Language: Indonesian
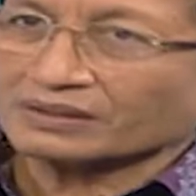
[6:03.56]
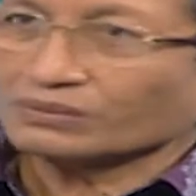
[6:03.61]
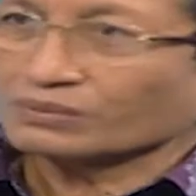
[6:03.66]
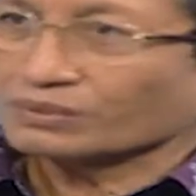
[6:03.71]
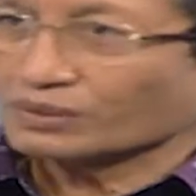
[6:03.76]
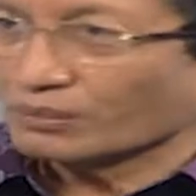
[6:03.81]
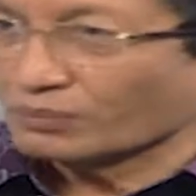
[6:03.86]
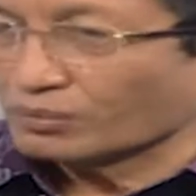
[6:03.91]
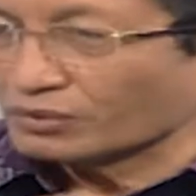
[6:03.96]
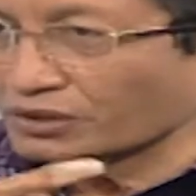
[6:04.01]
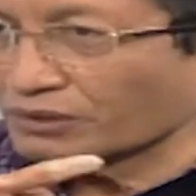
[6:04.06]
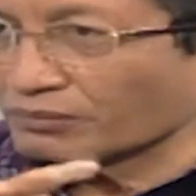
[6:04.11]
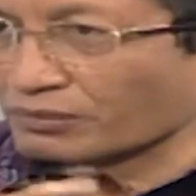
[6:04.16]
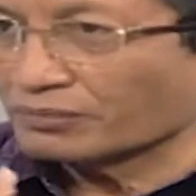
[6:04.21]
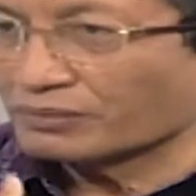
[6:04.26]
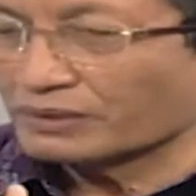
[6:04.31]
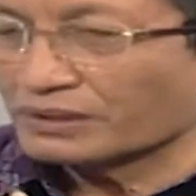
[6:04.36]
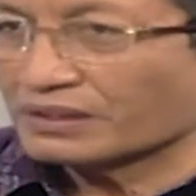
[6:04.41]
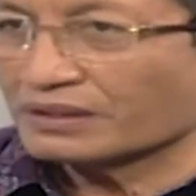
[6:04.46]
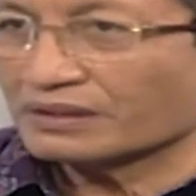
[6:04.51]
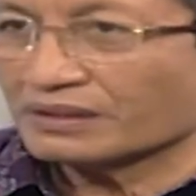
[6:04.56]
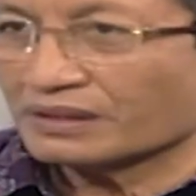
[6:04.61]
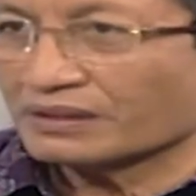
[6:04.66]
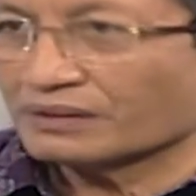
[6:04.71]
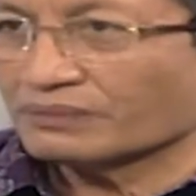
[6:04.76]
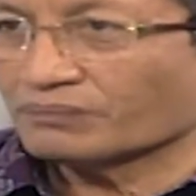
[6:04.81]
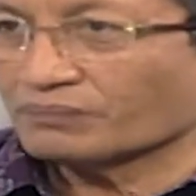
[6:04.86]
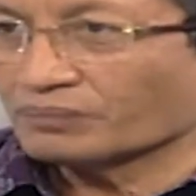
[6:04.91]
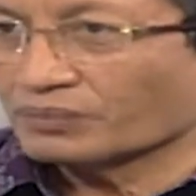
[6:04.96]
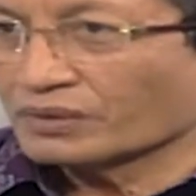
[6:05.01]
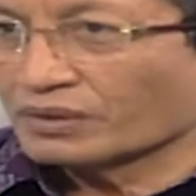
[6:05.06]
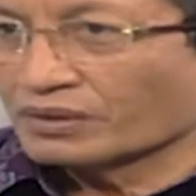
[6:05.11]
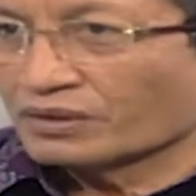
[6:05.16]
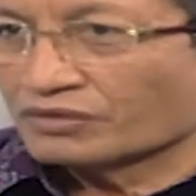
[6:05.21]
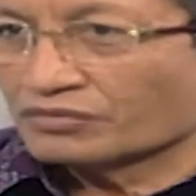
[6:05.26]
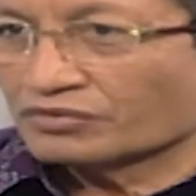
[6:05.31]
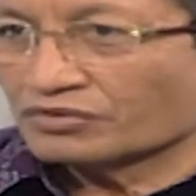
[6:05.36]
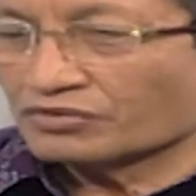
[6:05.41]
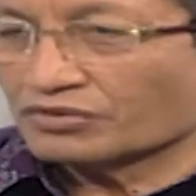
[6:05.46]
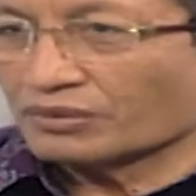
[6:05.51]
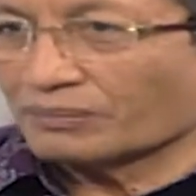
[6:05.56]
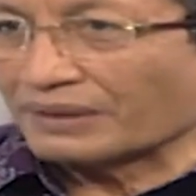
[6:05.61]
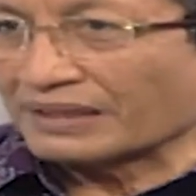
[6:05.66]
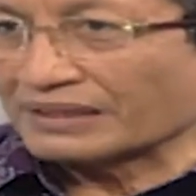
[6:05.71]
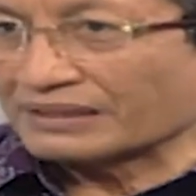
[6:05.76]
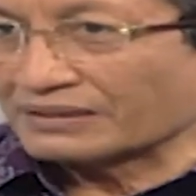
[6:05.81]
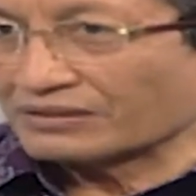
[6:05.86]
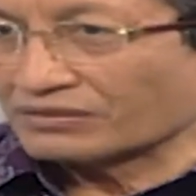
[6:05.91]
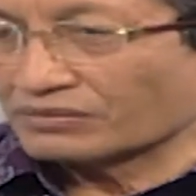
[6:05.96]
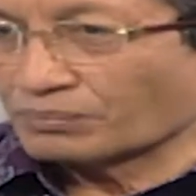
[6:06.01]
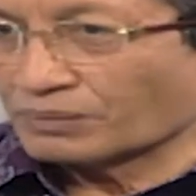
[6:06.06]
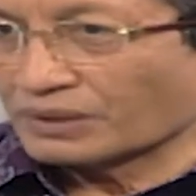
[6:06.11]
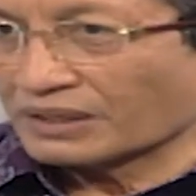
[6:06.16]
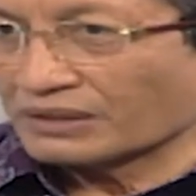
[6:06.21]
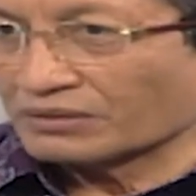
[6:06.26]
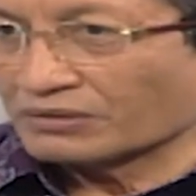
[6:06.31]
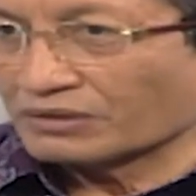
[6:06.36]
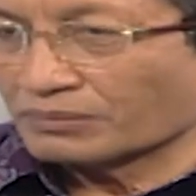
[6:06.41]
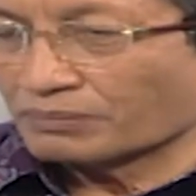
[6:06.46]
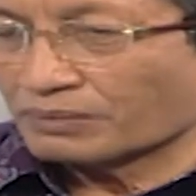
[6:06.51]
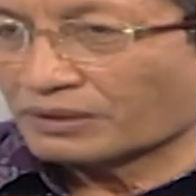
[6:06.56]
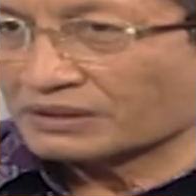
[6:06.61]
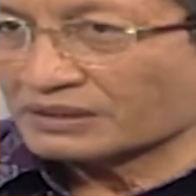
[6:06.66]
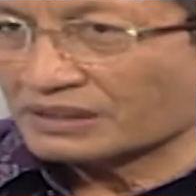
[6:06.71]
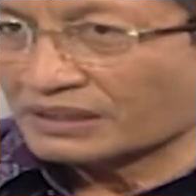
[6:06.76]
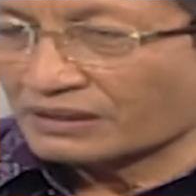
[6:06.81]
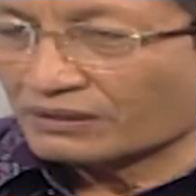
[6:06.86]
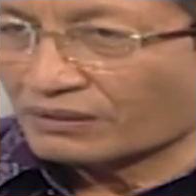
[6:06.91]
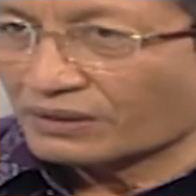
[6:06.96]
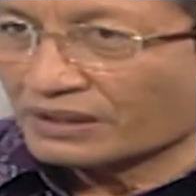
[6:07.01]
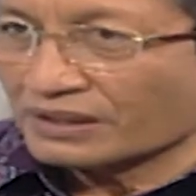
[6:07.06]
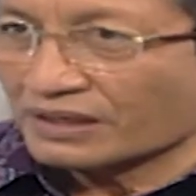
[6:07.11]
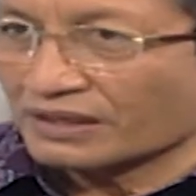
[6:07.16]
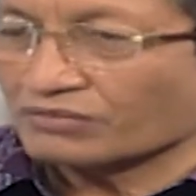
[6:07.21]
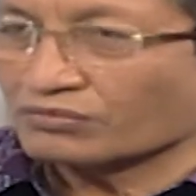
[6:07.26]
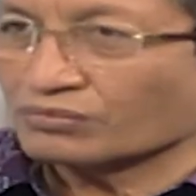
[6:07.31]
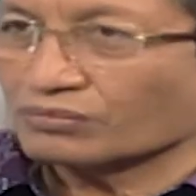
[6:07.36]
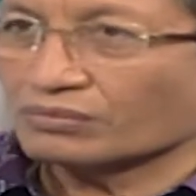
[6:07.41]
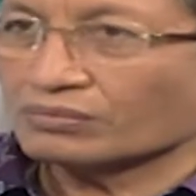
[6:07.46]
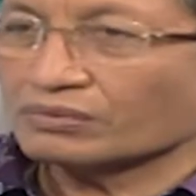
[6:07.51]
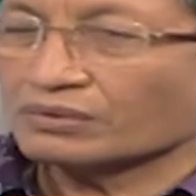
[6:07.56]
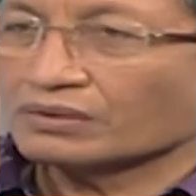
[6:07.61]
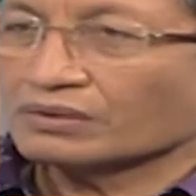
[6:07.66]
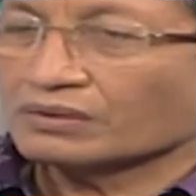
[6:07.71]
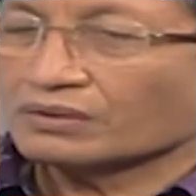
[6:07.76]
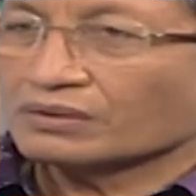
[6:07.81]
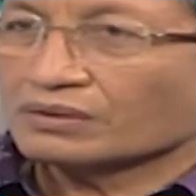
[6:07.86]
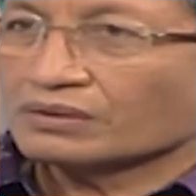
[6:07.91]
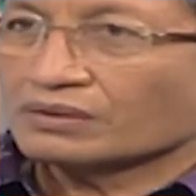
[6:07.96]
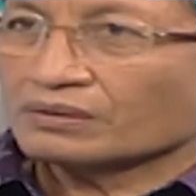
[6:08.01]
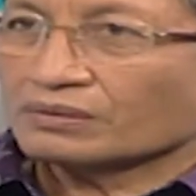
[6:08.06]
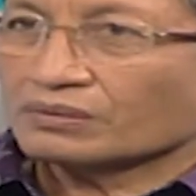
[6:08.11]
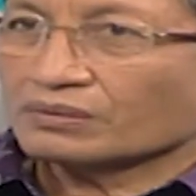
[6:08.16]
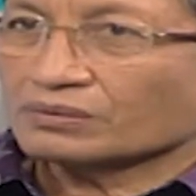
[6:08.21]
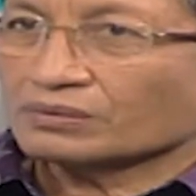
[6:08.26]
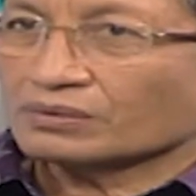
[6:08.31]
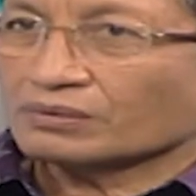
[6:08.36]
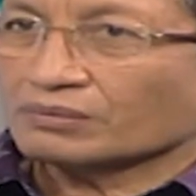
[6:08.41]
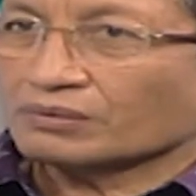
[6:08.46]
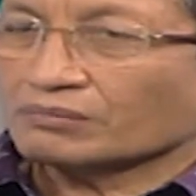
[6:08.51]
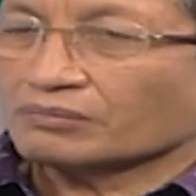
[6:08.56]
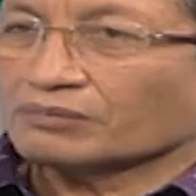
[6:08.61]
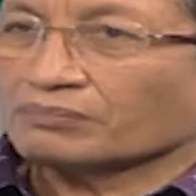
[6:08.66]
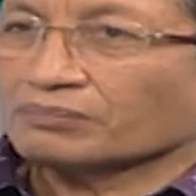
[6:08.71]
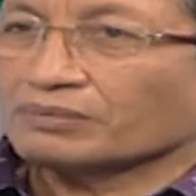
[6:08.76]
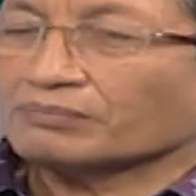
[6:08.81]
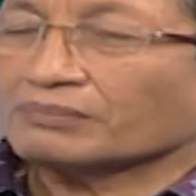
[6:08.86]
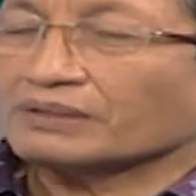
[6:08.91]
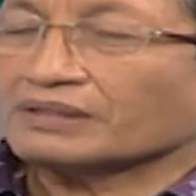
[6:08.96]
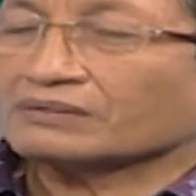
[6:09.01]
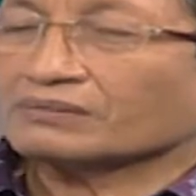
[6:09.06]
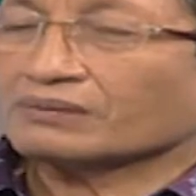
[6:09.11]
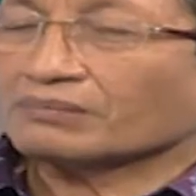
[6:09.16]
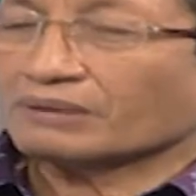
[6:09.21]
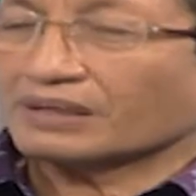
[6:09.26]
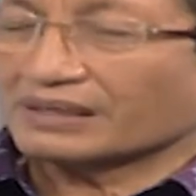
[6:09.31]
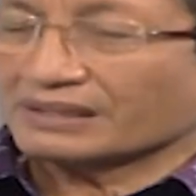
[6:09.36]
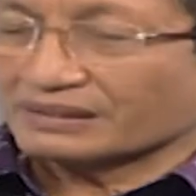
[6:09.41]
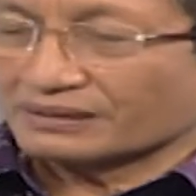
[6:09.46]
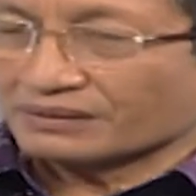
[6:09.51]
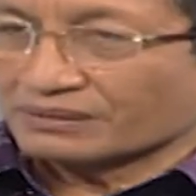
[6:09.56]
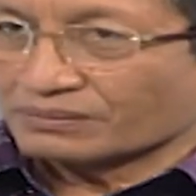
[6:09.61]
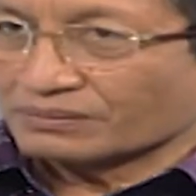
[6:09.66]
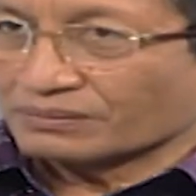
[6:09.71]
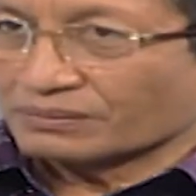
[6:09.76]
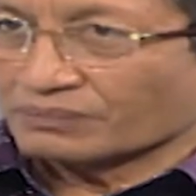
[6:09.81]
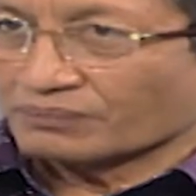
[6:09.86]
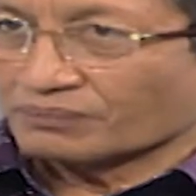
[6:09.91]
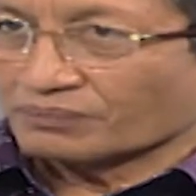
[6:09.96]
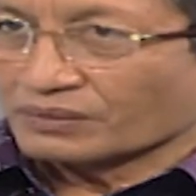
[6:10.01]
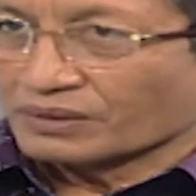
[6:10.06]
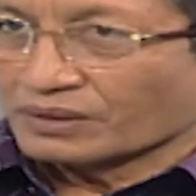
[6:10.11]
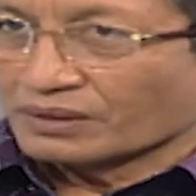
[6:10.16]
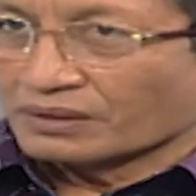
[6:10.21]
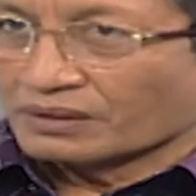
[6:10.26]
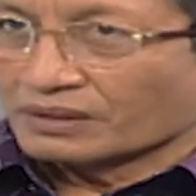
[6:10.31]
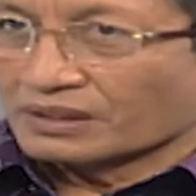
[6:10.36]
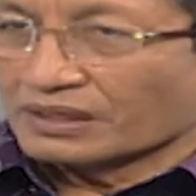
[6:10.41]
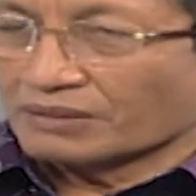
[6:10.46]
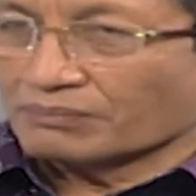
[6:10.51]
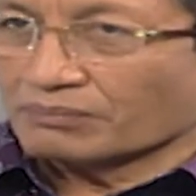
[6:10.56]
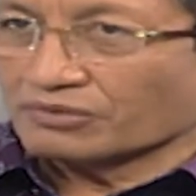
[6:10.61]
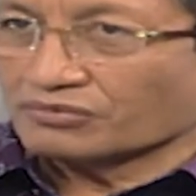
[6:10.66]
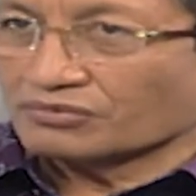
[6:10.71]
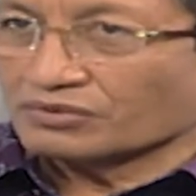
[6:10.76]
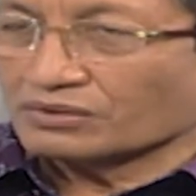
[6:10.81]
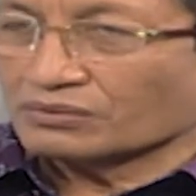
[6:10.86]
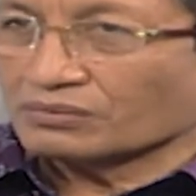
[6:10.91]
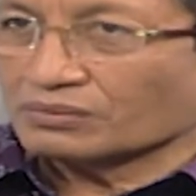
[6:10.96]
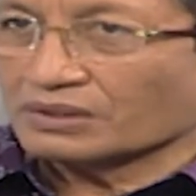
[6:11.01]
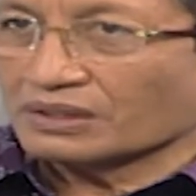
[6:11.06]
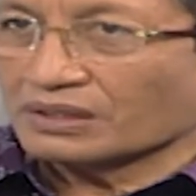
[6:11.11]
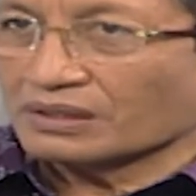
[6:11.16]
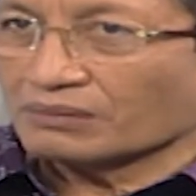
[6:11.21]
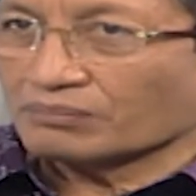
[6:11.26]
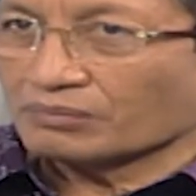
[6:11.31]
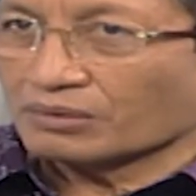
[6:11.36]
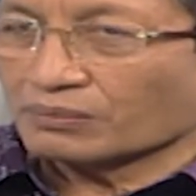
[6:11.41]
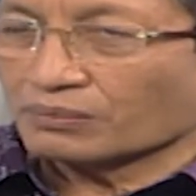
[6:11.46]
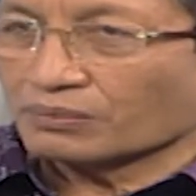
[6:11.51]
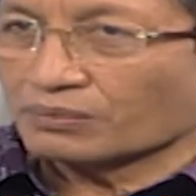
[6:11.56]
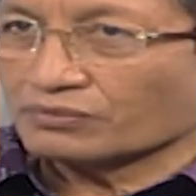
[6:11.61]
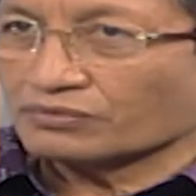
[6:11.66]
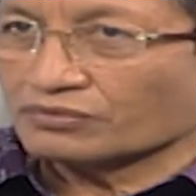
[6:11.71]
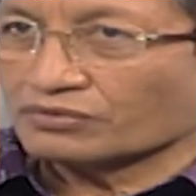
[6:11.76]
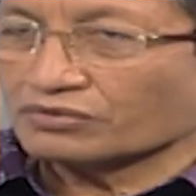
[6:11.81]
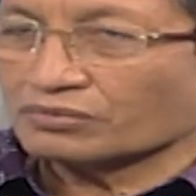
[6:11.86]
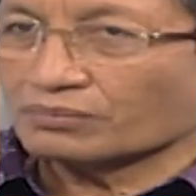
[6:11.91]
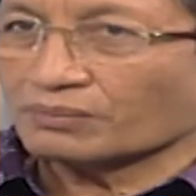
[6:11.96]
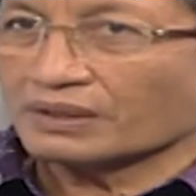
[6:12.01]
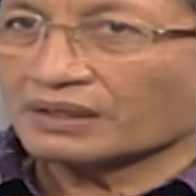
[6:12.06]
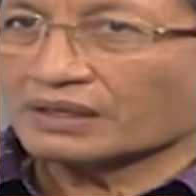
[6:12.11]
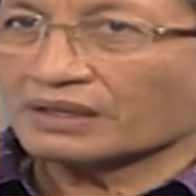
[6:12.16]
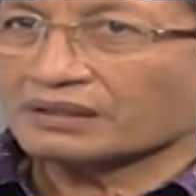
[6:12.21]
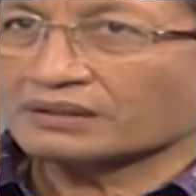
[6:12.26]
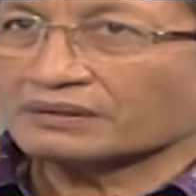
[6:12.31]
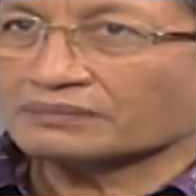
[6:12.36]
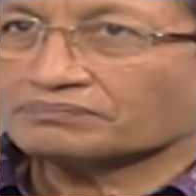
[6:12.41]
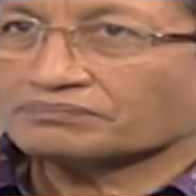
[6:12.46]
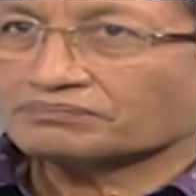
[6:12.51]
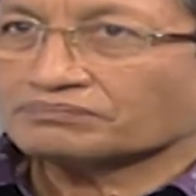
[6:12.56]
juga punya pemikiran sistematis. Maka itu dipercaya oleh Rasul untuk memimpin Baitul Mal itu. Hmm. Dan masjid juga berfungsi sebagai